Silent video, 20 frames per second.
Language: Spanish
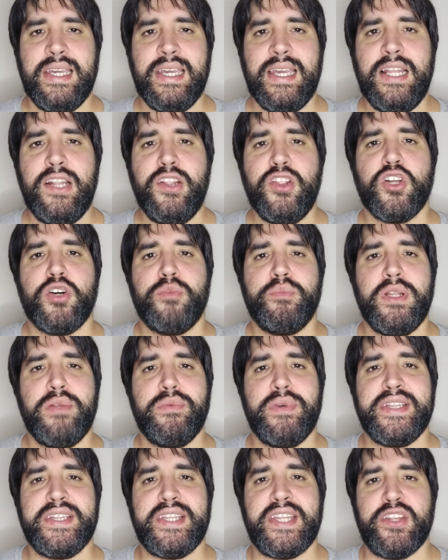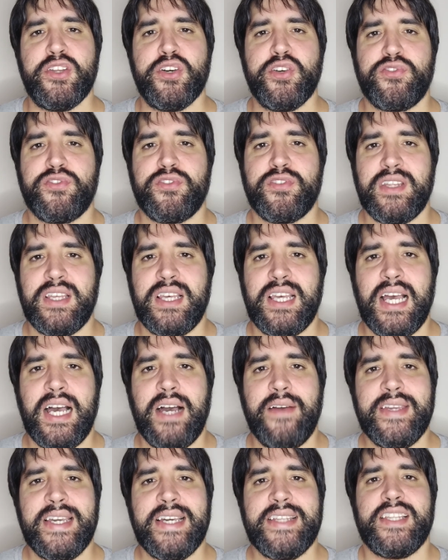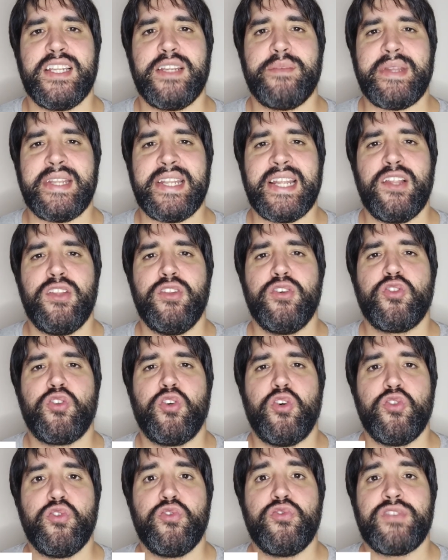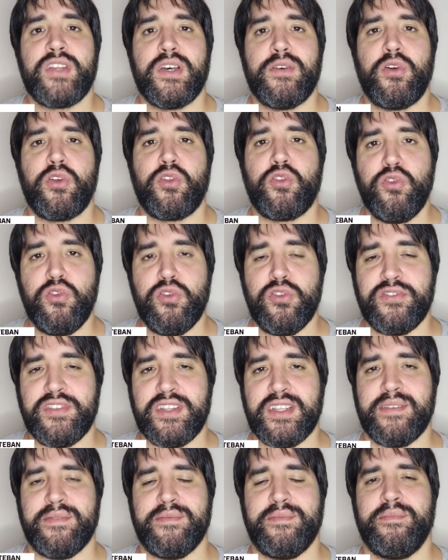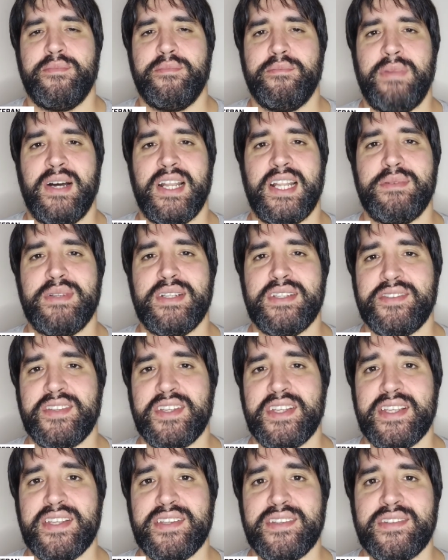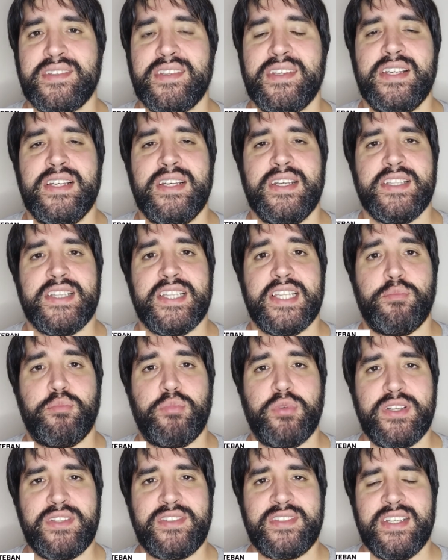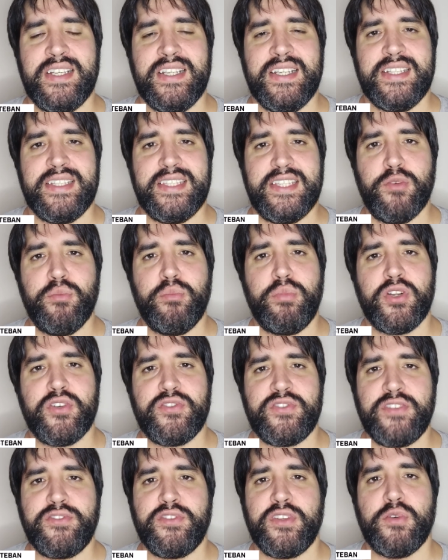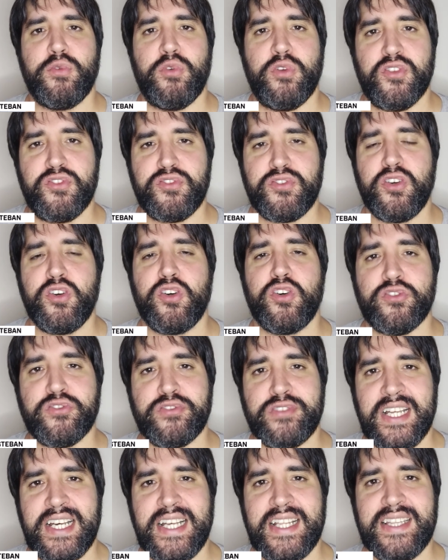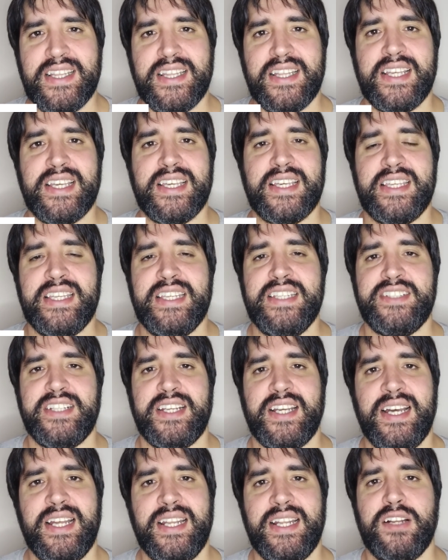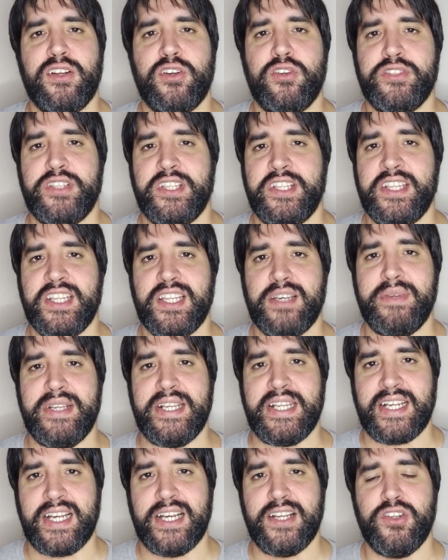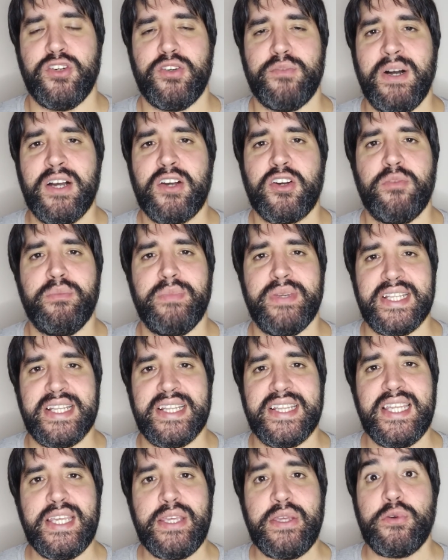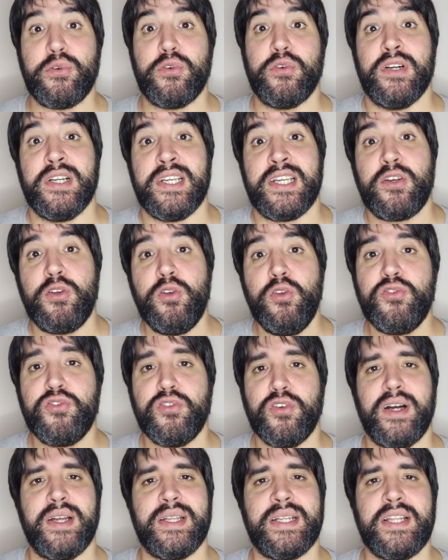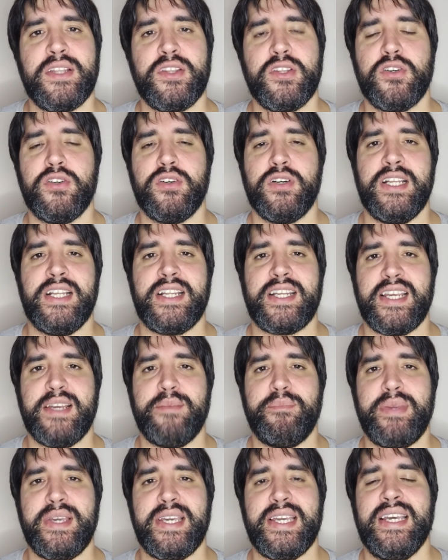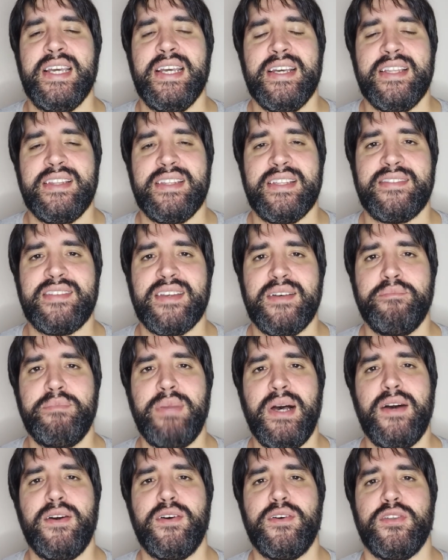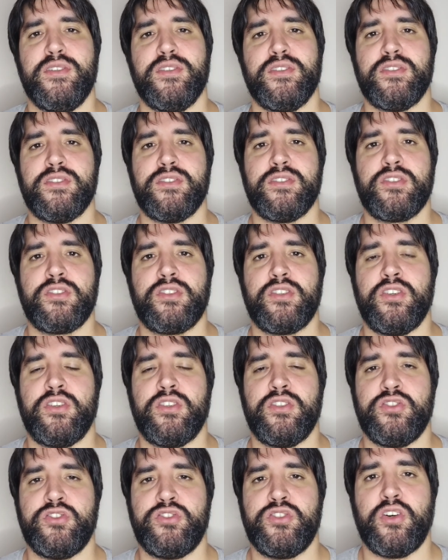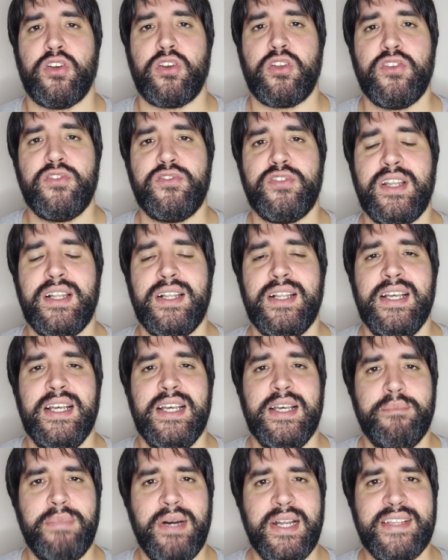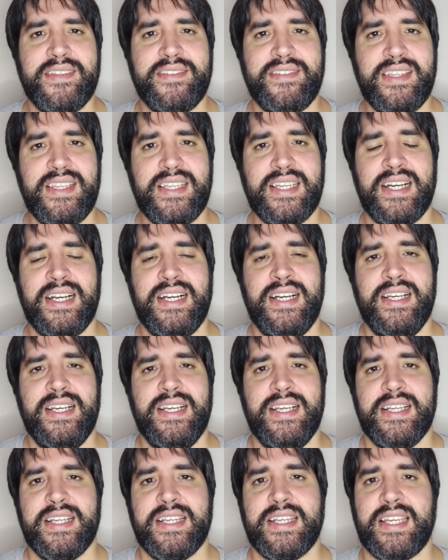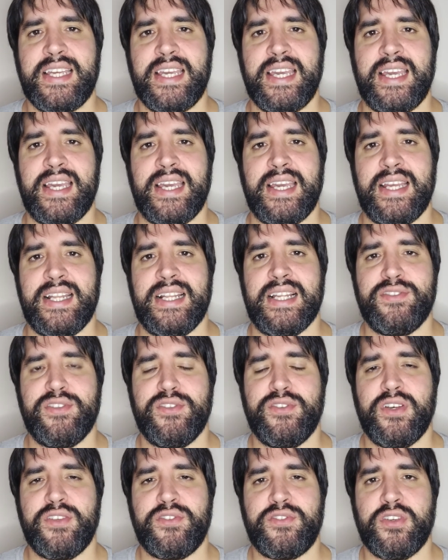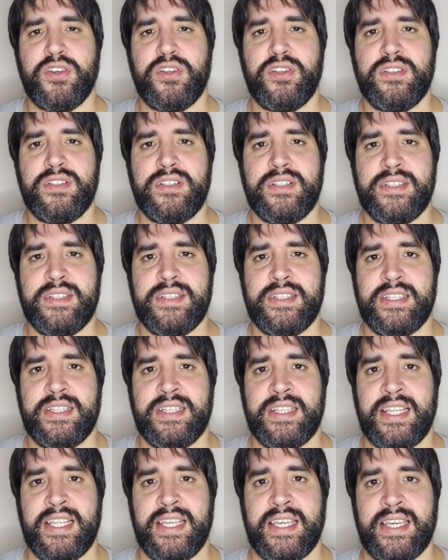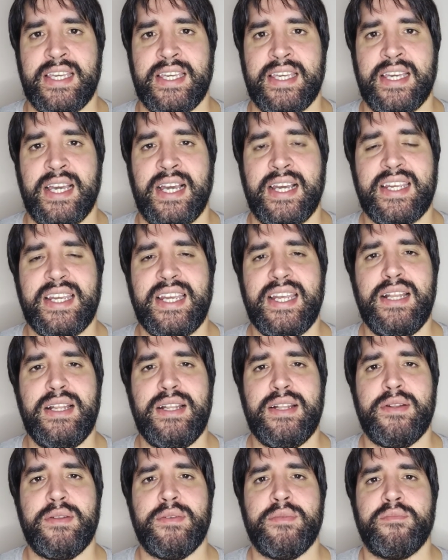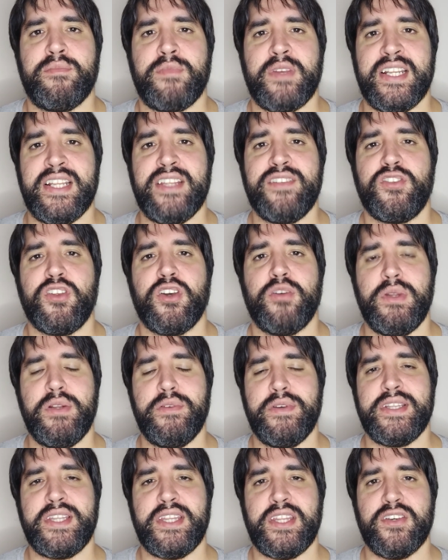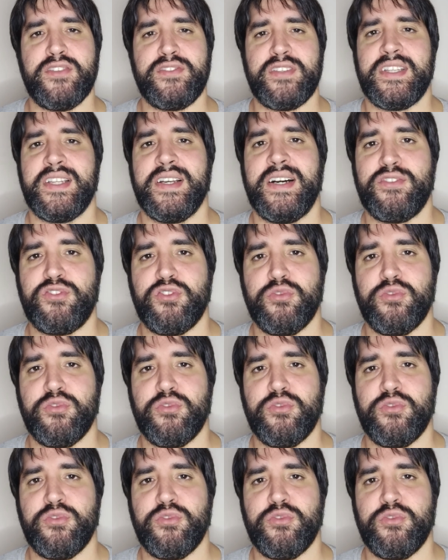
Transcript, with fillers: El 2022 había terminado con un sabor dulce para Mercedes. Después de un proceso de evolución constante y llegar al continente americano más competitivo e incluso ganando el GP de San Pablo con George Russell, parecía que la situación de aquel inicio 2022 estaba